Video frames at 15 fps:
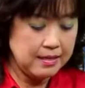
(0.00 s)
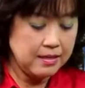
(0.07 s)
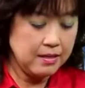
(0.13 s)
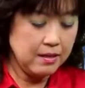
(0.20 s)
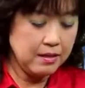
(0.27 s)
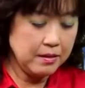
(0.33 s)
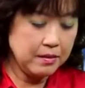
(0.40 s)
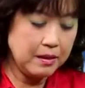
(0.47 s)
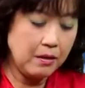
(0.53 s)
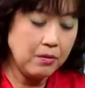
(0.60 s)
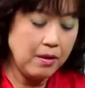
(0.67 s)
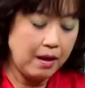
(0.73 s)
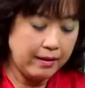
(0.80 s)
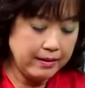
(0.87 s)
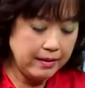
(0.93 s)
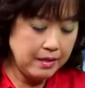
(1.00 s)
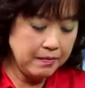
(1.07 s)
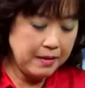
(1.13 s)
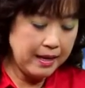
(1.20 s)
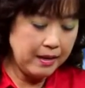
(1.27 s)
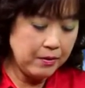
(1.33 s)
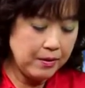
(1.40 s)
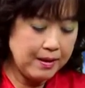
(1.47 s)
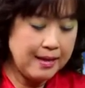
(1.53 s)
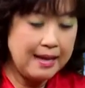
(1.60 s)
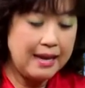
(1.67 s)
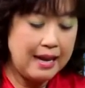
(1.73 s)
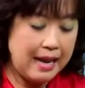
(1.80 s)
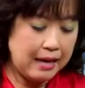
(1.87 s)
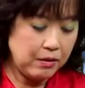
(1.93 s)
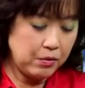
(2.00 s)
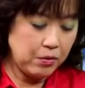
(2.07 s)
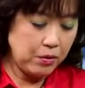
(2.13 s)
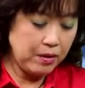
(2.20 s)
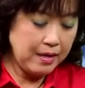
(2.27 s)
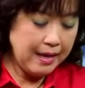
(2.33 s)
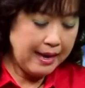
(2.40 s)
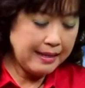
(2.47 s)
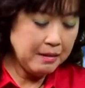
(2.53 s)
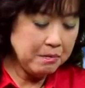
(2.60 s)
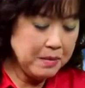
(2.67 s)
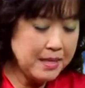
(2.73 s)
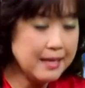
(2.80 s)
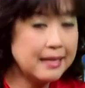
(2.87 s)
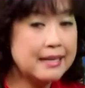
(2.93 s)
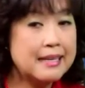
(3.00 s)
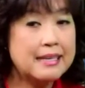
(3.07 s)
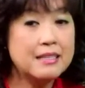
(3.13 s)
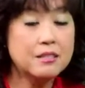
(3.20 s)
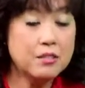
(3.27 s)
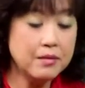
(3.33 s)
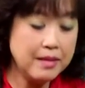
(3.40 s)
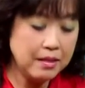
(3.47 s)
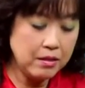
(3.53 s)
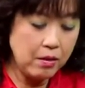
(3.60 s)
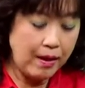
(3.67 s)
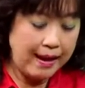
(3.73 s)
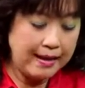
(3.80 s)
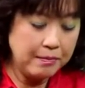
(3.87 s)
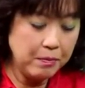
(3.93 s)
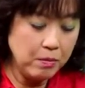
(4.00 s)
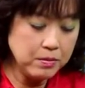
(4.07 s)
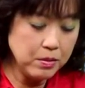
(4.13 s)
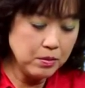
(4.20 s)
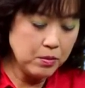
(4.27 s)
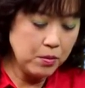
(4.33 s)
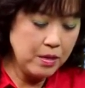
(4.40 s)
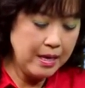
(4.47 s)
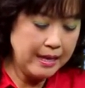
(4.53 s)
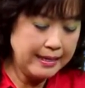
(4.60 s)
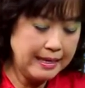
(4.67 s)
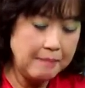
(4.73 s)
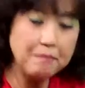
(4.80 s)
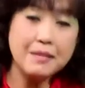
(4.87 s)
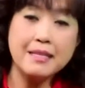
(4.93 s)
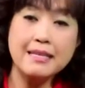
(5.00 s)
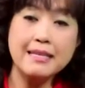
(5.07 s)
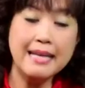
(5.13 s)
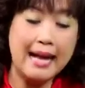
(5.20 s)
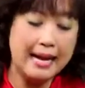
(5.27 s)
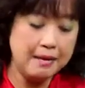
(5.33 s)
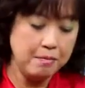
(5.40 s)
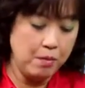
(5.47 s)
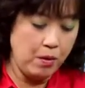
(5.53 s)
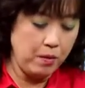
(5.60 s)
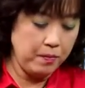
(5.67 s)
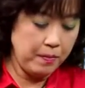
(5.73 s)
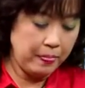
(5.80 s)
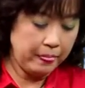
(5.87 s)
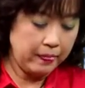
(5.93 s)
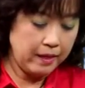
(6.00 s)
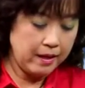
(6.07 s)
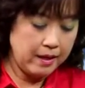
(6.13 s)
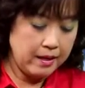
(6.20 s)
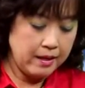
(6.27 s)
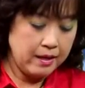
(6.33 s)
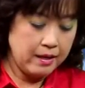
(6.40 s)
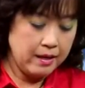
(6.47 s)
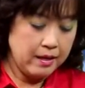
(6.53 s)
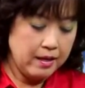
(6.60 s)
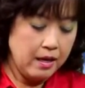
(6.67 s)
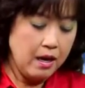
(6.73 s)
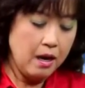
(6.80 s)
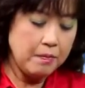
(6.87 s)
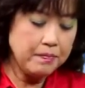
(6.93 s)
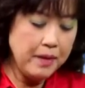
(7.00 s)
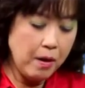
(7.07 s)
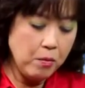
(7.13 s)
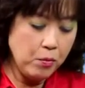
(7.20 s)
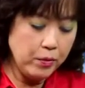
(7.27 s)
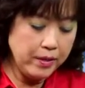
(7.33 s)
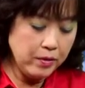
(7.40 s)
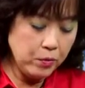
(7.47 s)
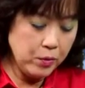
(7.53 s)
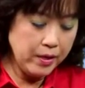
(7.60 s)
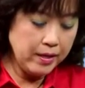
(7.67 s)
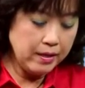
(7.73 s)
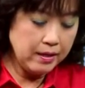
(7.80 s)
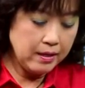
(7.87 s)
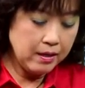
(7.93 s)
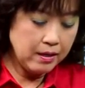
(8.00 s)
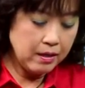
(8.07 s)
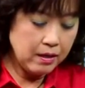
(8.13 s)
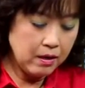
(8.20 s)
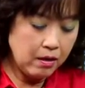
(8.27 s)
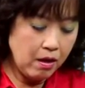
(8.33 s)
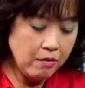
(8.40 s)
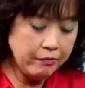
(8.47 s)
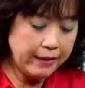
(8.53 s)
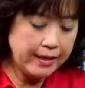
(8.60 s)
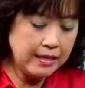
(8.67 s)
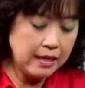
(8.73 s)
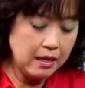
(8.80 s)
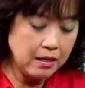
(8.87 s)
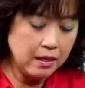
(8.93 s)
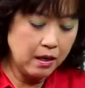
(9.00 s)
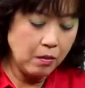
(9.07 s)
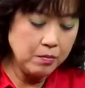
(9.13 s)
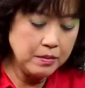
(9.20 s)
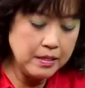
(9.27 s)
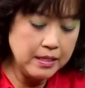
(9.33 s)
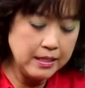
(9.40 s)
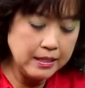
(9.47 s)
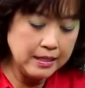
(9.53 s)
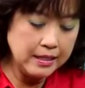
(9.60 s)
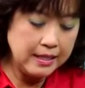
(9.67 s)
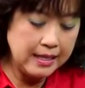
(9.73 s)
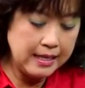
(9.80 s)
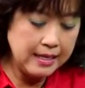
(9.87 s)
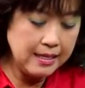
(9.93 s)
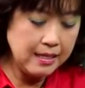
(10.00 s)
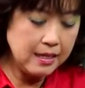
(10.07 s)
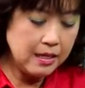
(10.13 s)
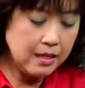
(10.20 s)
rồi câu hỏi tiếp theo là của anh biên ừ. số điện thoại bốn số cuối là 5921 hợp đồng ủy quyền có phải cần công chứng ký